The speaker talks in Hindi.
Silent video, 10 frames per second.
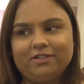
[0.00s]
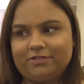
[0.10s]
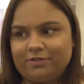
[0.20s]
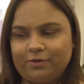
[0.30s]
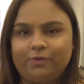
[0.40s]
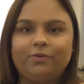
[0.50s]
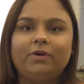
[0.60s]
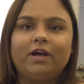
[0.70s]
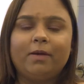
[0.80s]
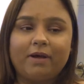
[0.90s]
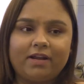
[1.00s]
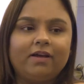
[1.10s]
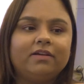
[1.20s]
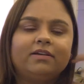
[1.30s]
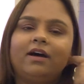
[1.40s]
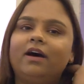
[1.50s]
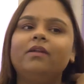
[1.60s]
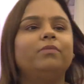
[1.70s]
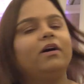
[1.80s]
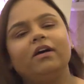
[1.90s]
सो so, हमारा
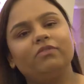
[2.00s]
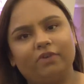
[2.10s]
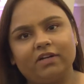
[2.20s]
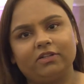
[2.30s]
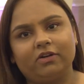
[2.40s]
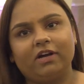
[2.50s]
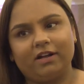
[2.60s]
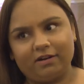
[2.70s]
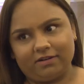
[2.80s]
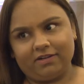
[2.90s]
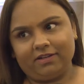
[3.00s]
हर हर वक्त और हर